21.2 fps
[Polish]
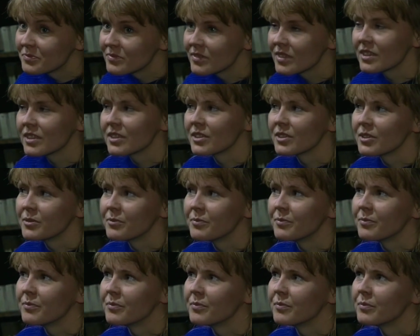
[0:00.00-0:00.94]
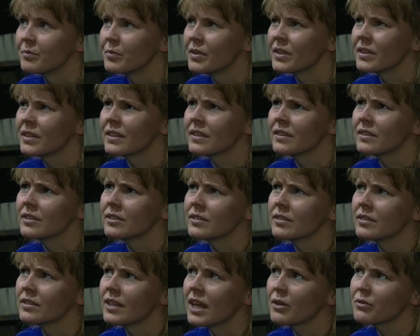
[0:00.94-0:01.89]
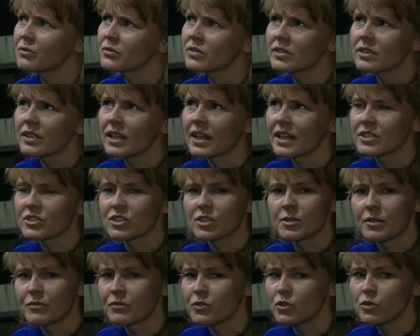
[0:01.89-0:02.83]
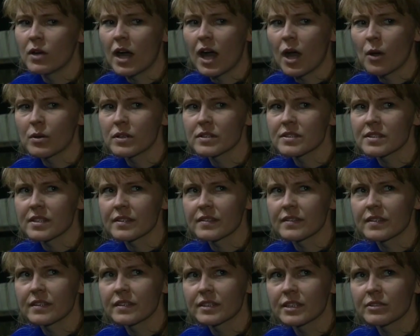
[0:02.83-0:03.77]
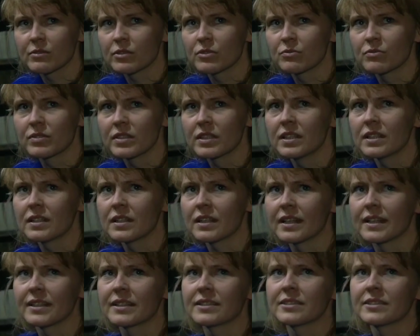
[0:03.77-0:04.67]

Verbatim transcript: ale byłam um, zaskoczona tym, że tak, tak szybko się um, otworzyli i tak